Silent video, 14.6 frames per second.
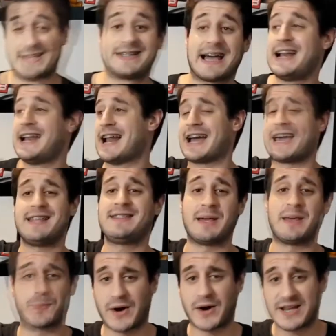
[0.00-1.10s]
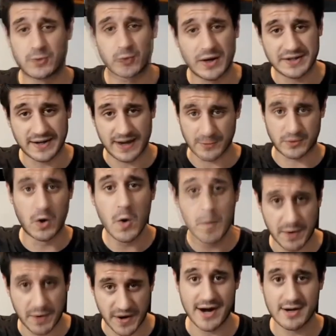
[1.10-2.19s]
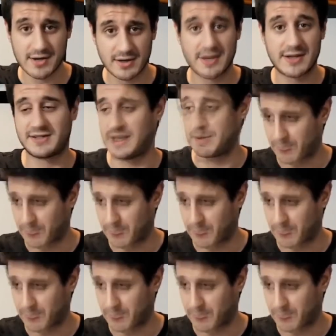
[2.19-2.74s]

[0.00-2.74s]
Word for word: Sale la gente de PricewaterhouseCoopers. Sí,